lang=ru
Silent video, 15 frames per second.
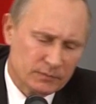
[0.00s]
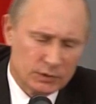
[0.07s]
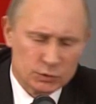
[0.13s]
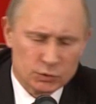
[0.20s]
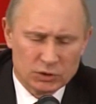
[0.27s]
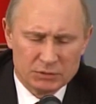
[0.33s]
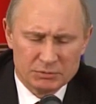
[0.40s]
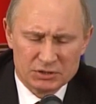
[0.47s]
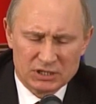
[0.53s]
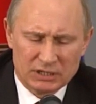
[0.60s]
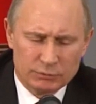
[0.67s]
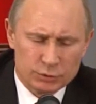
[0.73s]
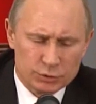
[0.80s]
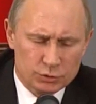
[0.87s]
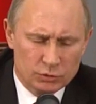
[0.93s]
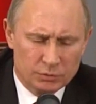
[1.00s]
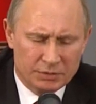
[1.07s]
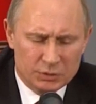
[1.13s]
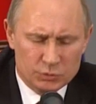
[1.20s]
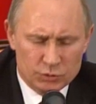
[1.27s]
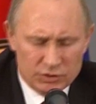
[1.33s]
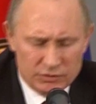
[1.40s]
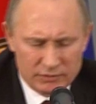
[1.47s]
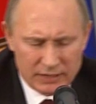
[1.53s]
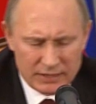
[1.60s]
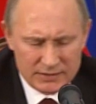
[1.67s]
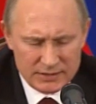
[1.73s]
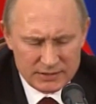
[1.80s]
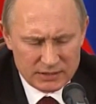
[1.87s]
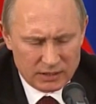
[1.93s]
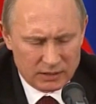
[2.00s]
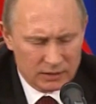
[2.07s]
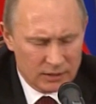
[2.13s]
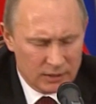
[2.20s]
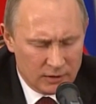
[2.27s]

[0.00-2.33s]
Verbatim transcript: Исходим из того, что присутствие российских